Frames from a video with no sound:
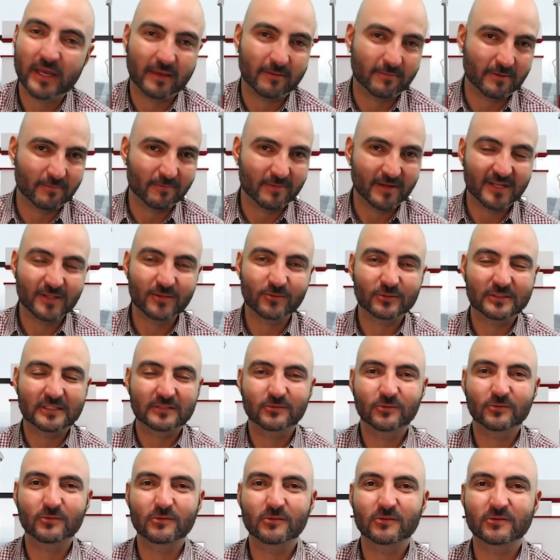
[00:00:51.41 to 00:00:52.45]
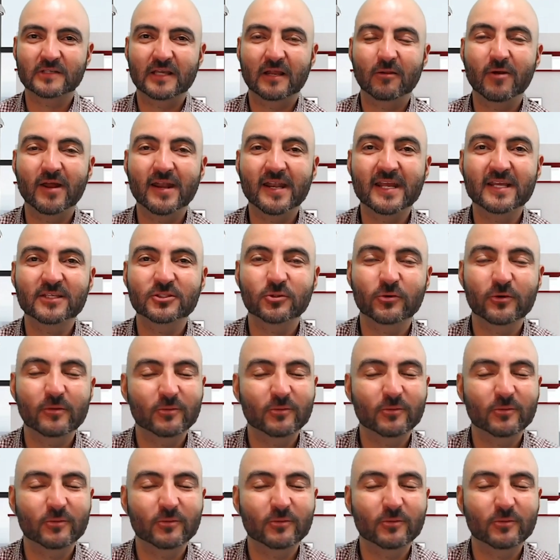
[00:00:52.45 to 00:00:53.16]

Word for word: Eh, bienvenidos a todos los que lo han hecho.